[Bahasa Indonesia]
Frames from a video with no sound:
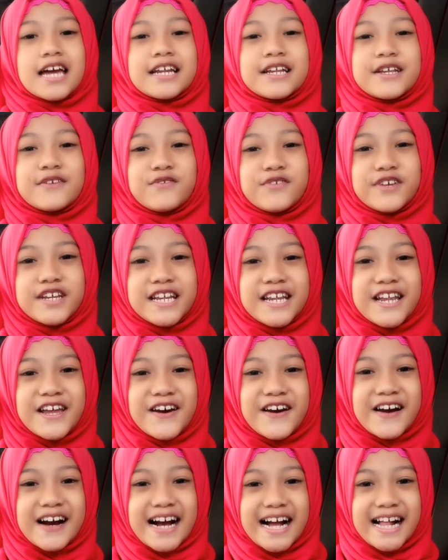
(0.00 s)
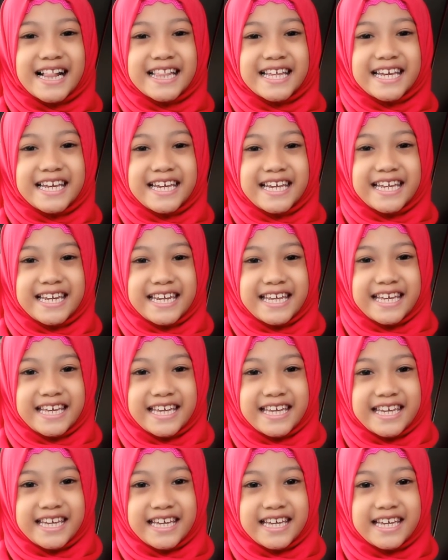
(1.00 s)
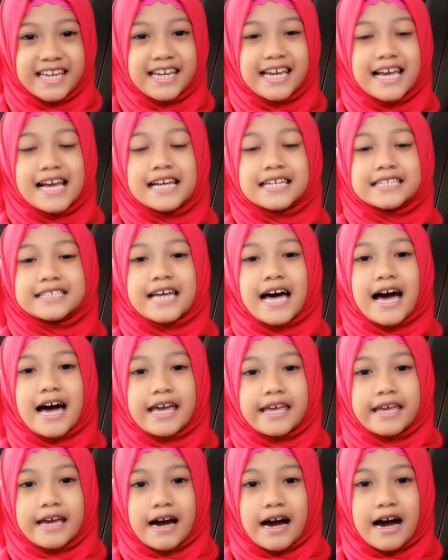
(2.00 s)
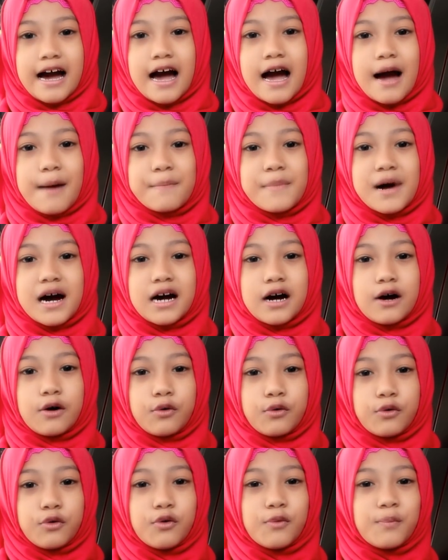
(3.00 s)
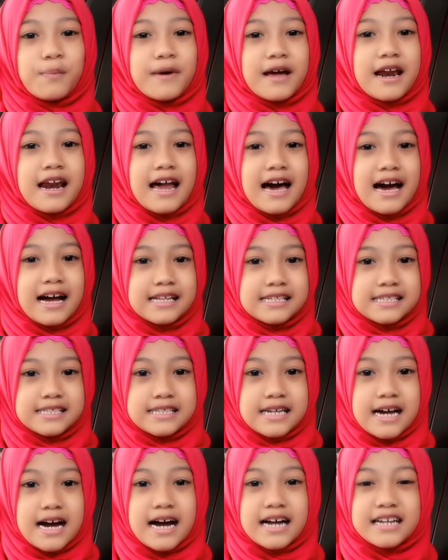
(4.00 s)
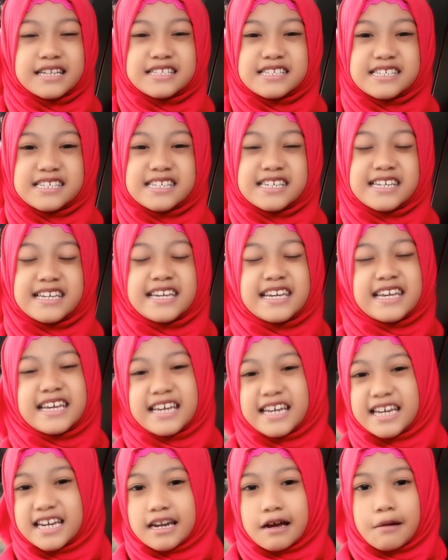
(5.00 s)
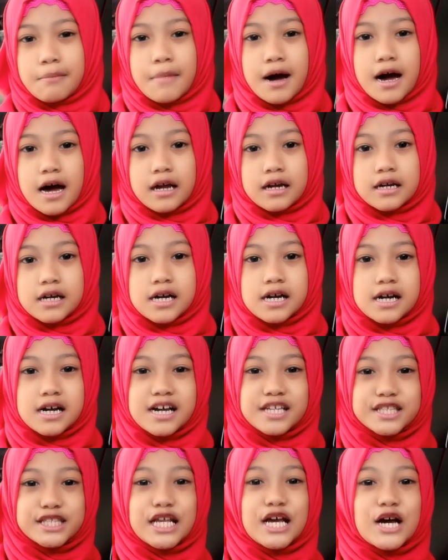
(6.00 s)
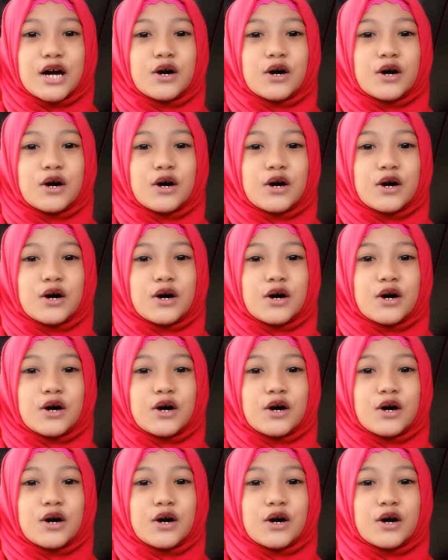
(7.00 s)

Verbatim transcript: Di video kali ini saya mau belanja di Indomaret